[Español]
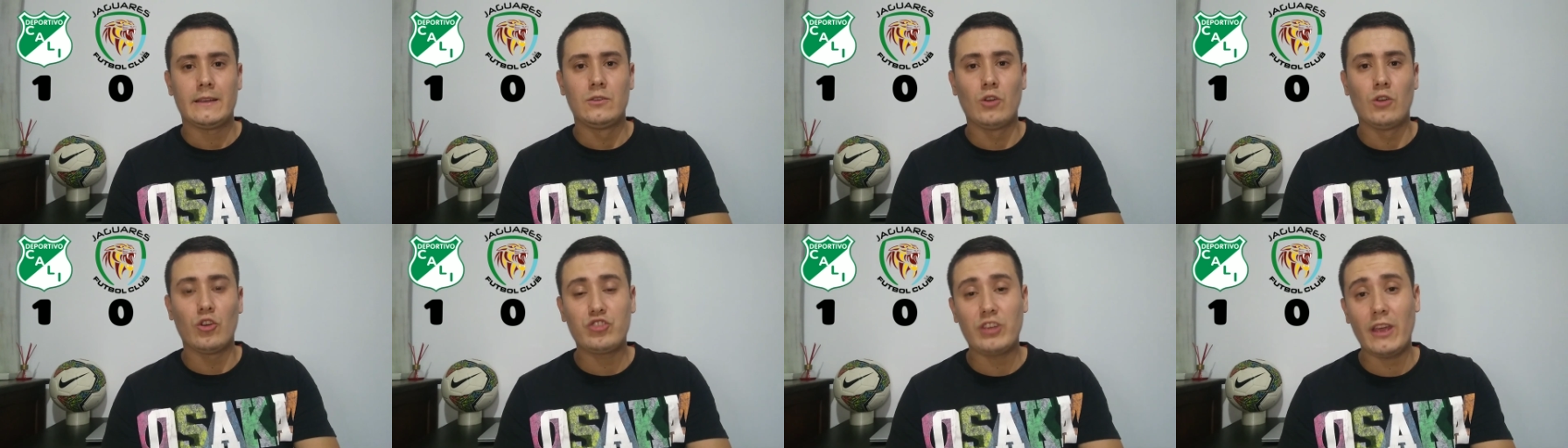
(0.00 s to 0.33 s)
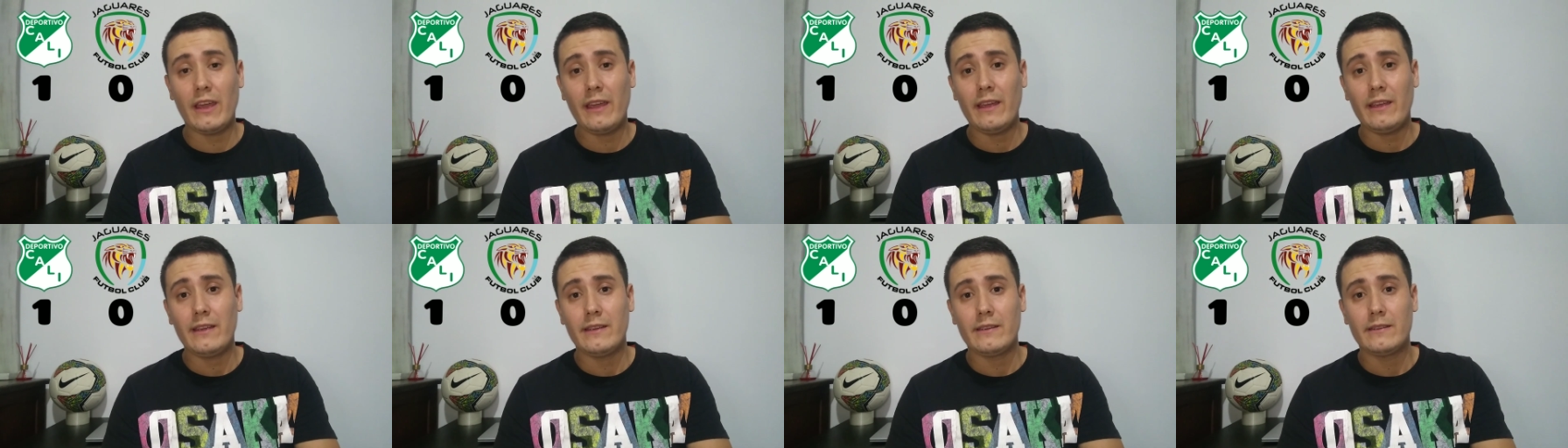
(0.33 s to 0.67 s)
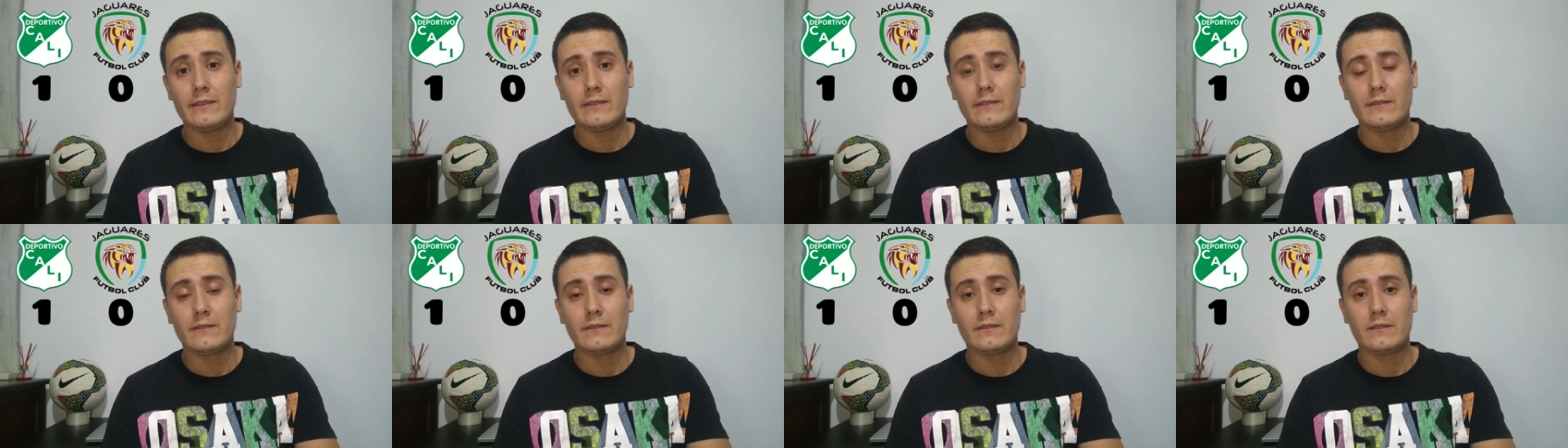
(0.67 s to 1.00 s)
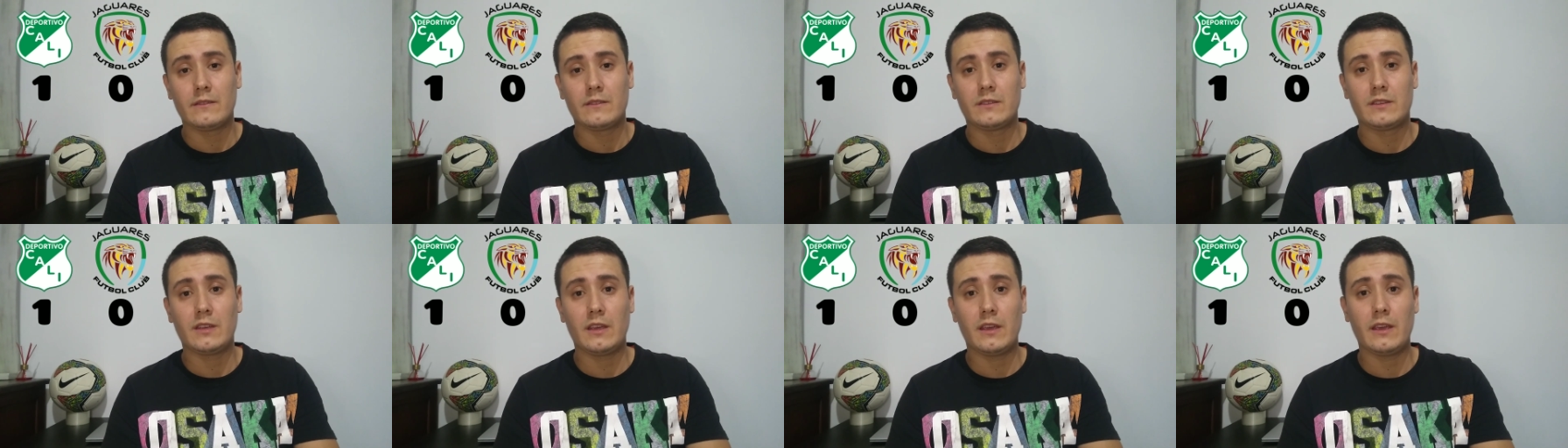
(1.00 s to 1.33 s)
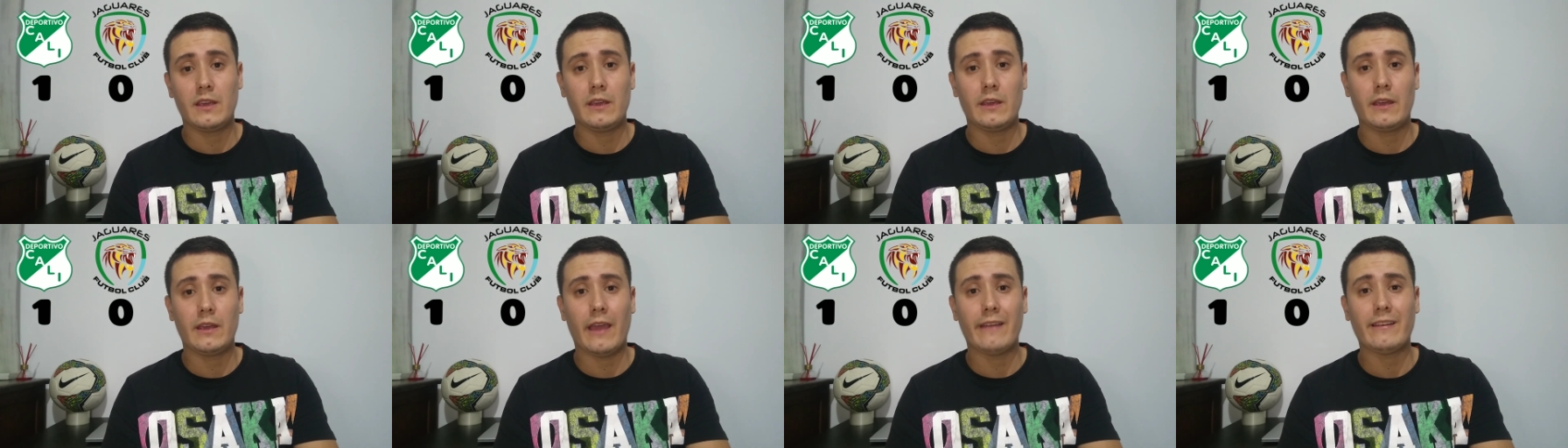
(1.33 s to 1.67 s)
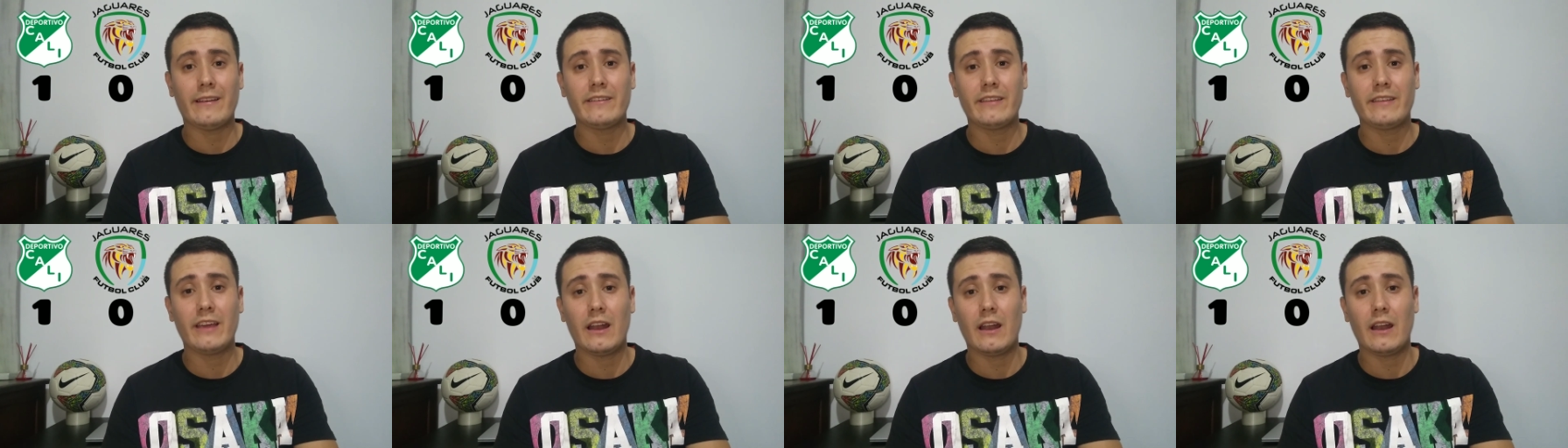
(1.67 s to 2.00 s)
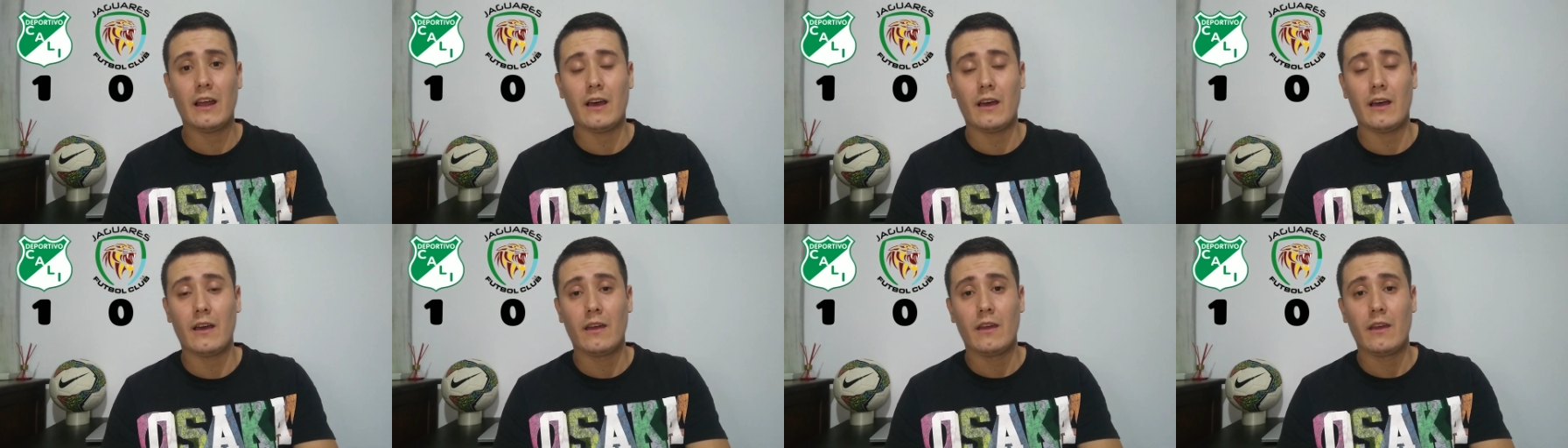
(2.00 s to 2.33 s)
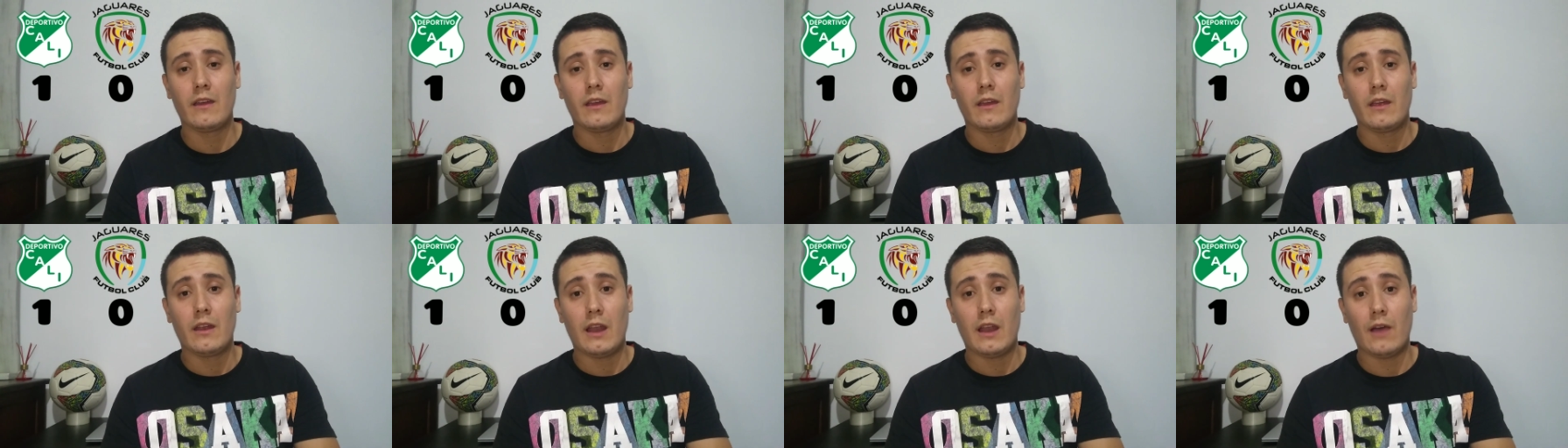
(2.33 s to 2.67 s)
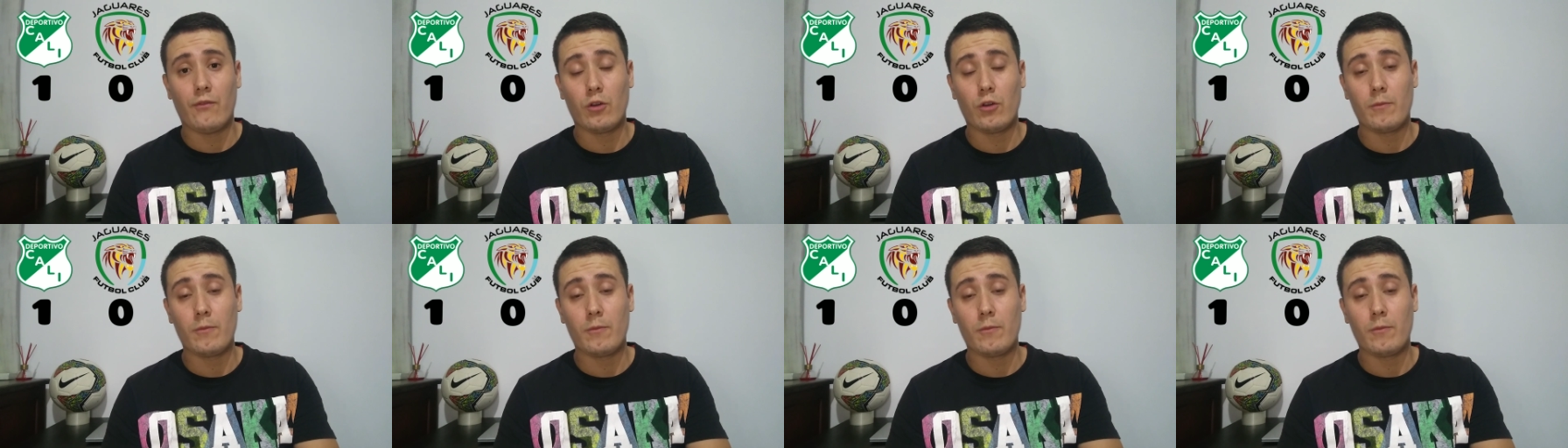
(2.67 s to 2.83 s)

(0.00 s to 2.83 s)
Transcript: No sé si esa sea la,